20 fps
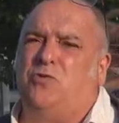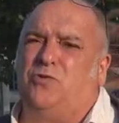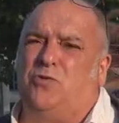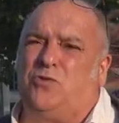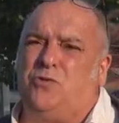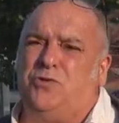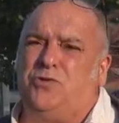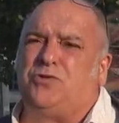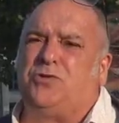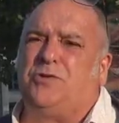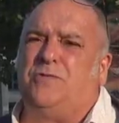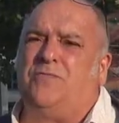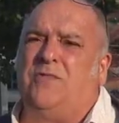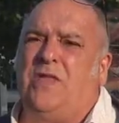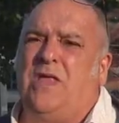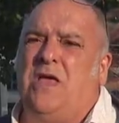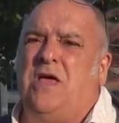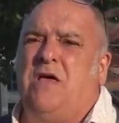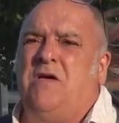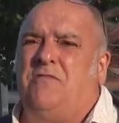de ruches,
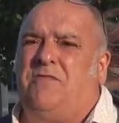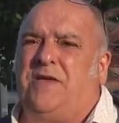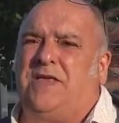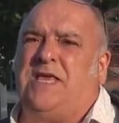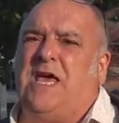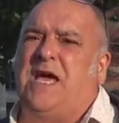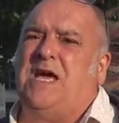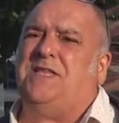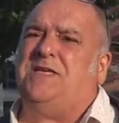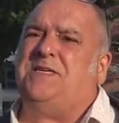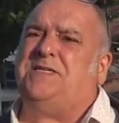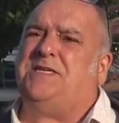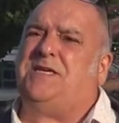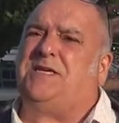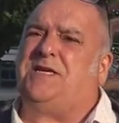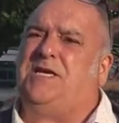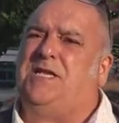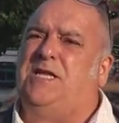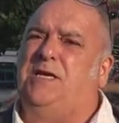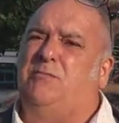fait qu'il y a un
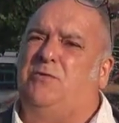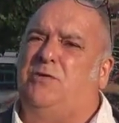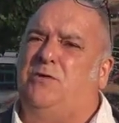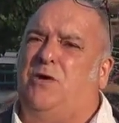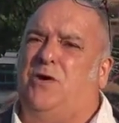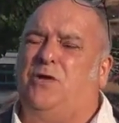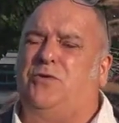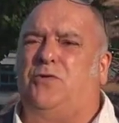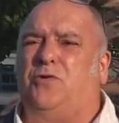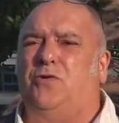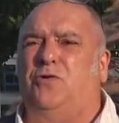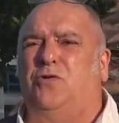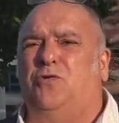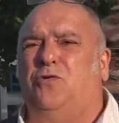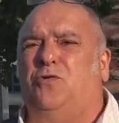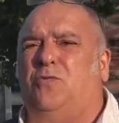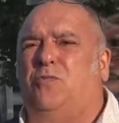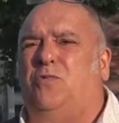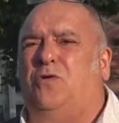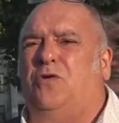déséquilibre entre le
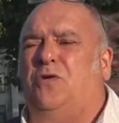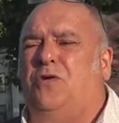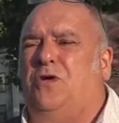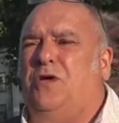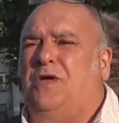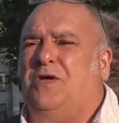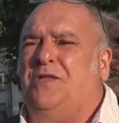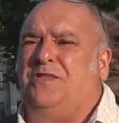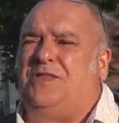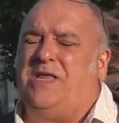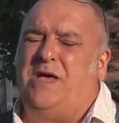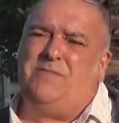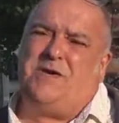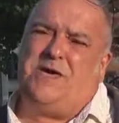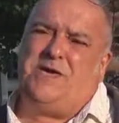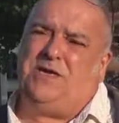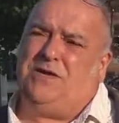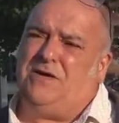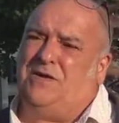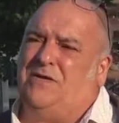nombre
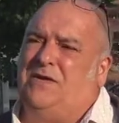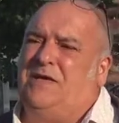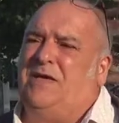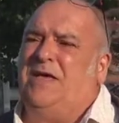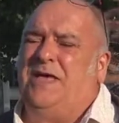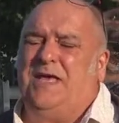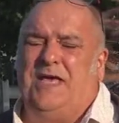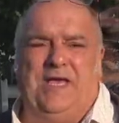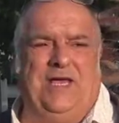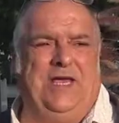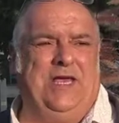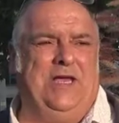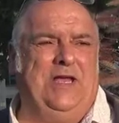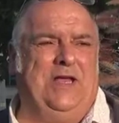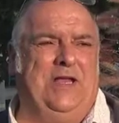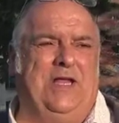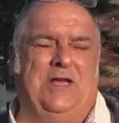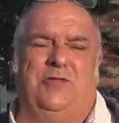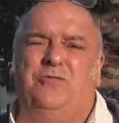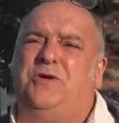d'abeilles et
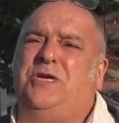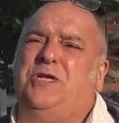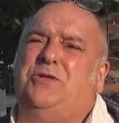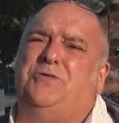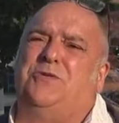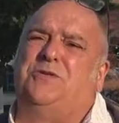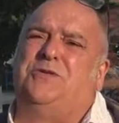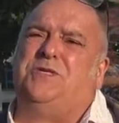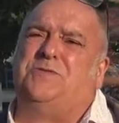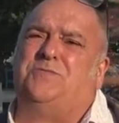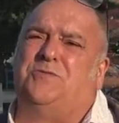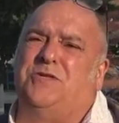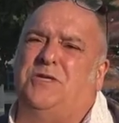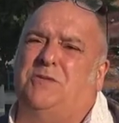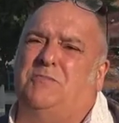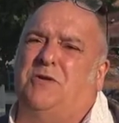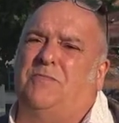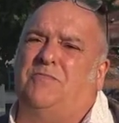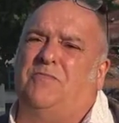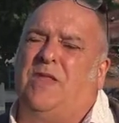la nourriture
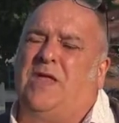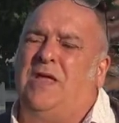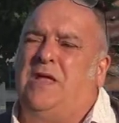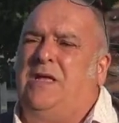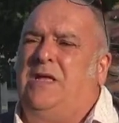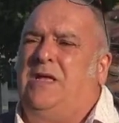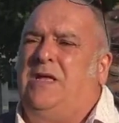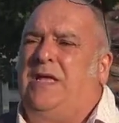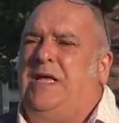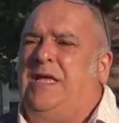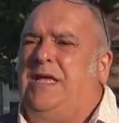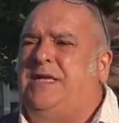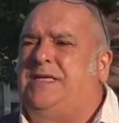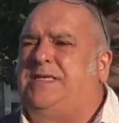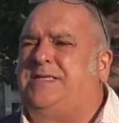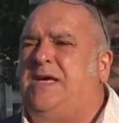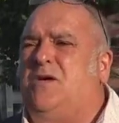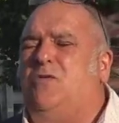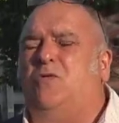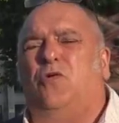disponible. Et
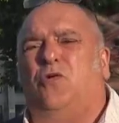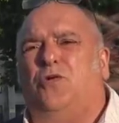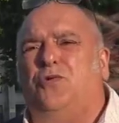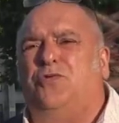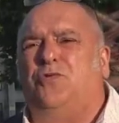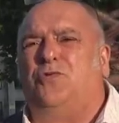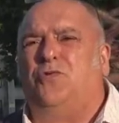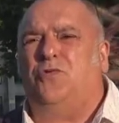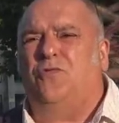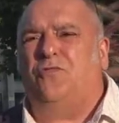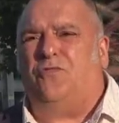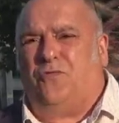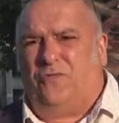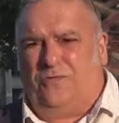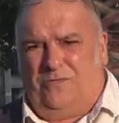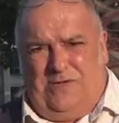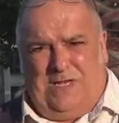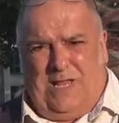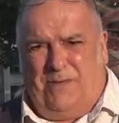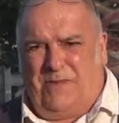ça, on le retrouve
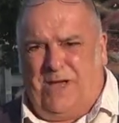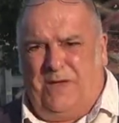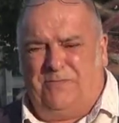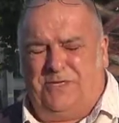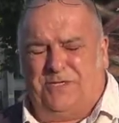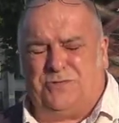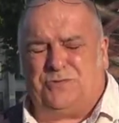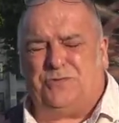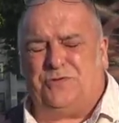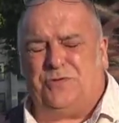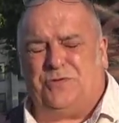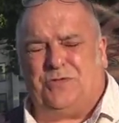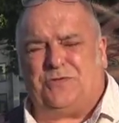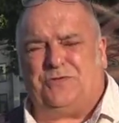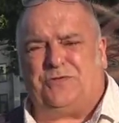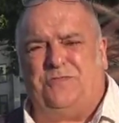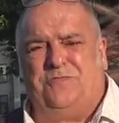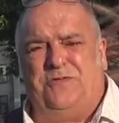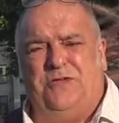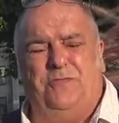là-bas, bien sûr, dans
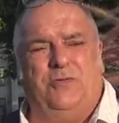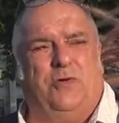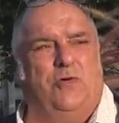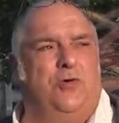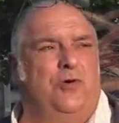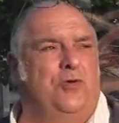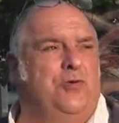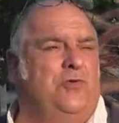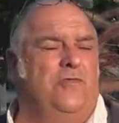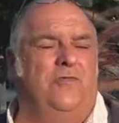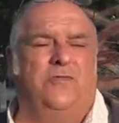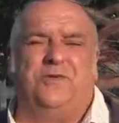ce film, mais on le retrouve